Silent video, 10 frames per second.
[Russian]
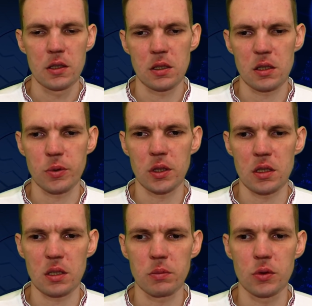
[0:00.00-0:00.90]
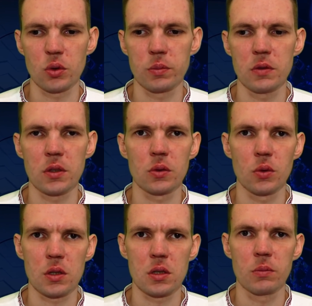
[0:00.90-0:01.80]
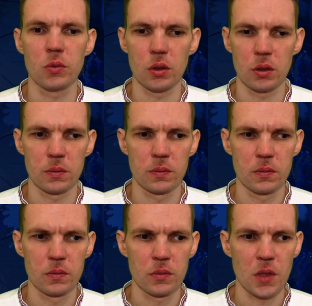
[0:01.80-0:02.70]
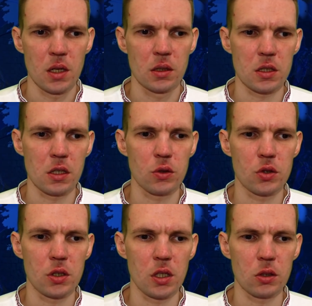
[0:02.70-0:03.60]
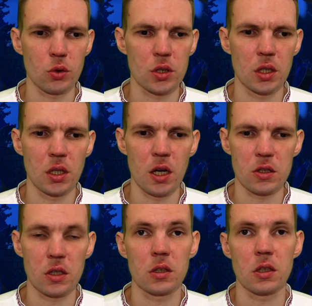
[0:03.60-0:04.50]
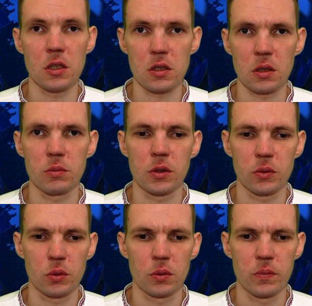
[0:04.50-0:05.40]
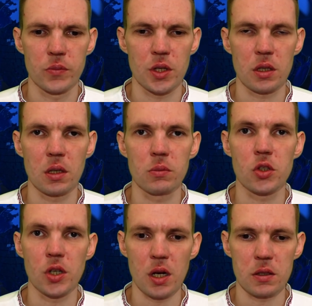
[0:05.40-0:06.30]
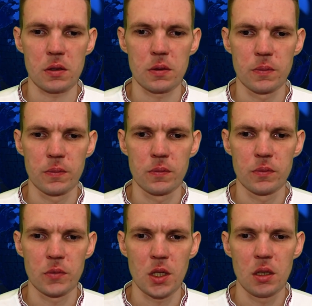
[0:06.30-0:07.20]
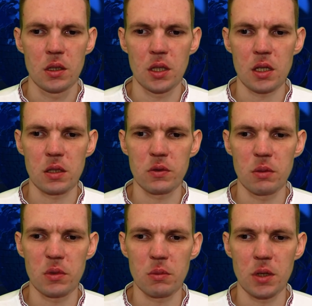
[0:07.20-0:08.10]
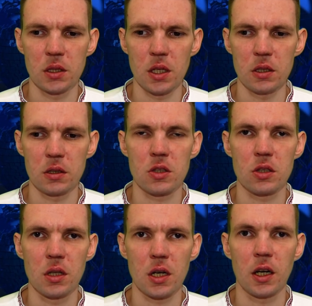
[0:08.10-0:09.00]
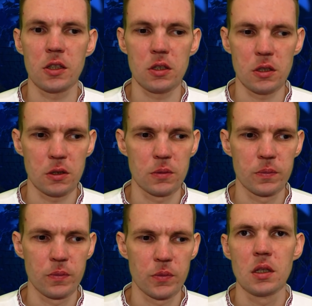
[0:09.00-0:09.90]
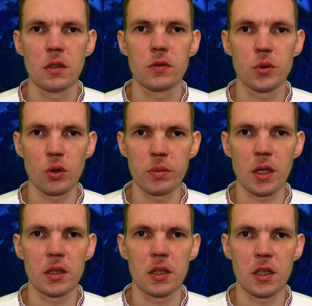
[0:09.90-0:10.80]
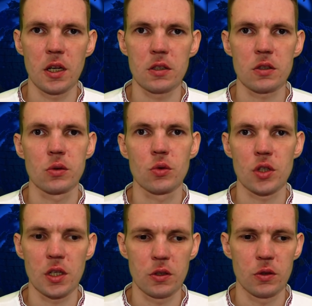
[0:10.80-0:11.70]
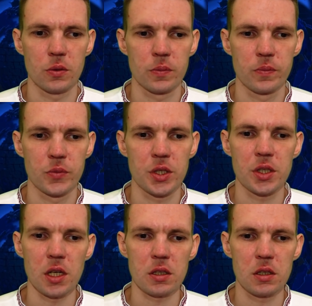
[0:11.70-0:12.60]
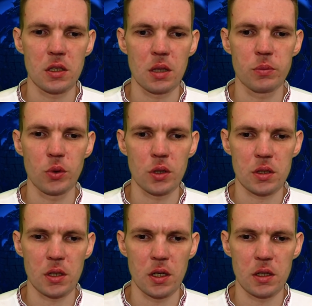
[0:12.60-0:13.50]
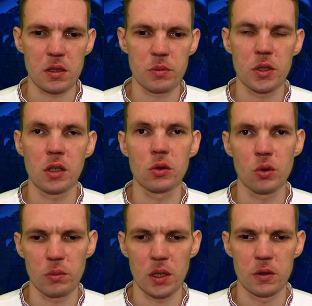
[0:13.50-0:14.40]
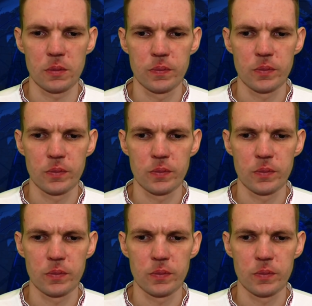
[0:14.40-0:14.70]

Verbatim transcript: Через 15 минут мы вернулись домой. На следующий день точно так же 30 минут, затем час. И так со временем она начала ходить. Все благодаря служению. Сейчас Нина борется с меланомой.